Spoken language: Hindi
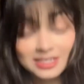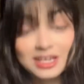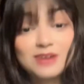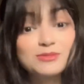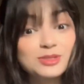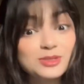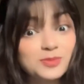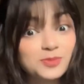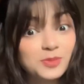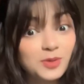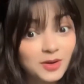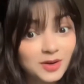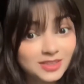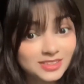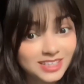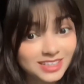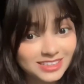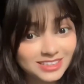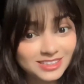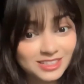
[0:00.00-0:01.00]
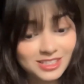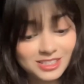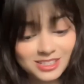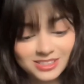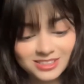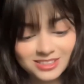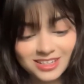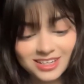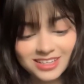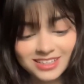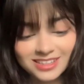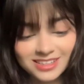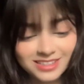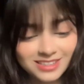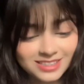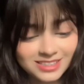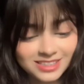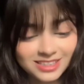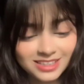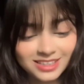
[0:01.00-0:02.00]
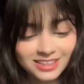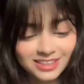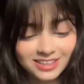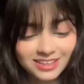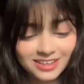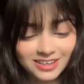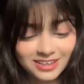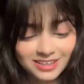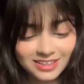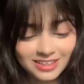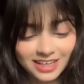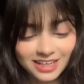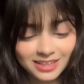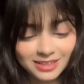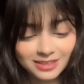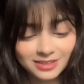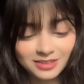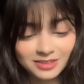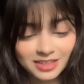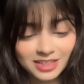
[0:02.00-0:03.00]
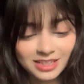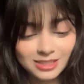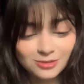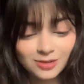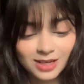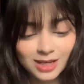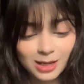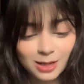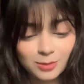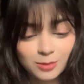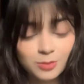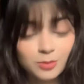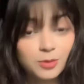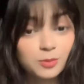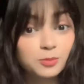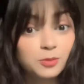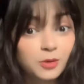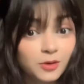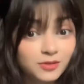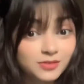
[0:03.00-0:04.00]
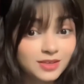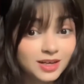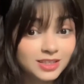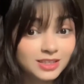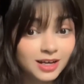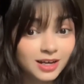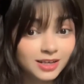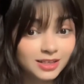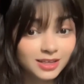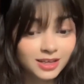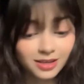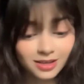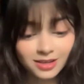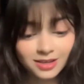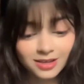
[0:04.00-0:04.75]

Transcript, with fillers: या मुझे बहुत ज़्यादा सजेशन आ रही थी इसकी लाइक रील्स वगैरह मेरे पास बहुत ज़्यादा आ रही हैं